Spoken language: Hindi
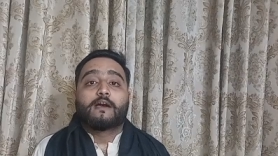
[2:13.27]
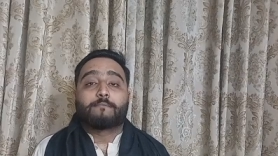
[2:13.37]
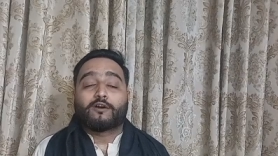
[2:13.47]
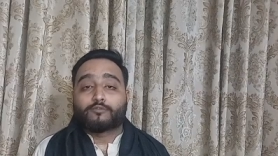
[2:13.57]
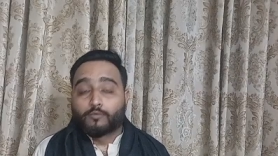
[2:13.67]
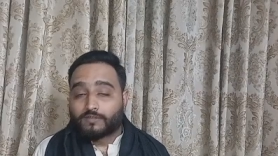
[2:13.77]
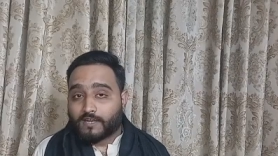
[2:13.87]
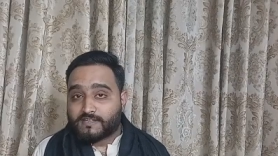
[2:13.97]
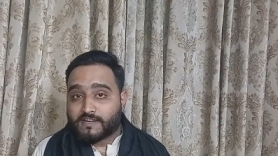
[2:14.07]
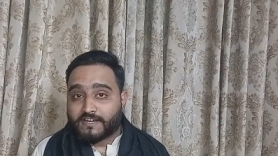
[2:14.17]
पख्तून
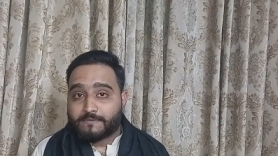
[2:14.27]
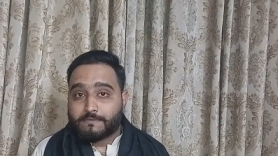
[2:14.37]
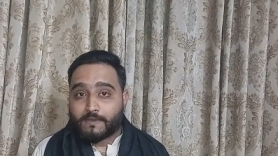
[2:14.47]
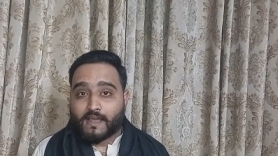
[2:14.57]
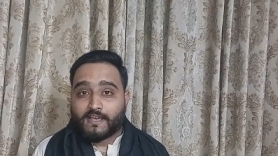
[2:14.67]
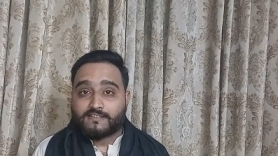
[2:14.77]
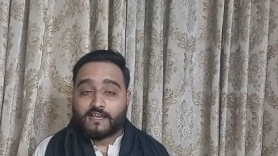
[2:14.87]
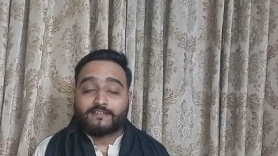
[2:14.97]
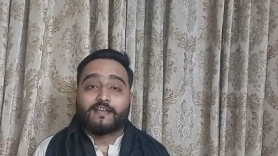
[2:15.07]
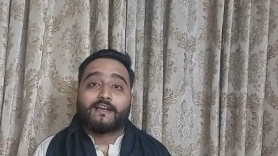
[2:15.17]
कल्चर डे भी मनाया
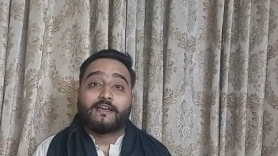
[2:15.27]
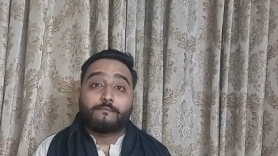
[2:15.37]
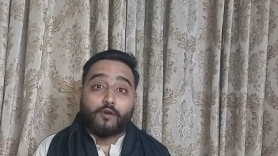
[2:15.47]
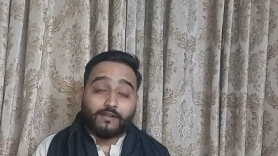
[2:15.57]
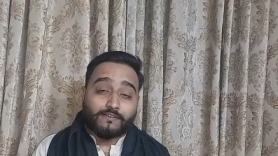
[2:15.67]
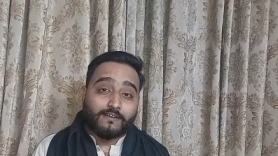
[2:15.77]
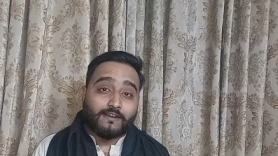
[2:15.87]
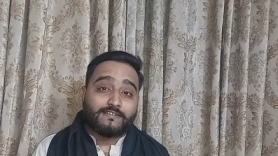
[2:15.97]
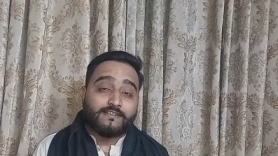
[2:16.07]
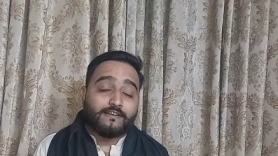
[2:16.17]
जाता है महाजर
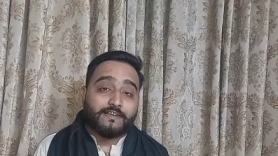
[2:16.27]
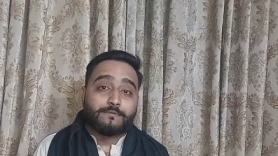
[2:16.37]
कल्चर डे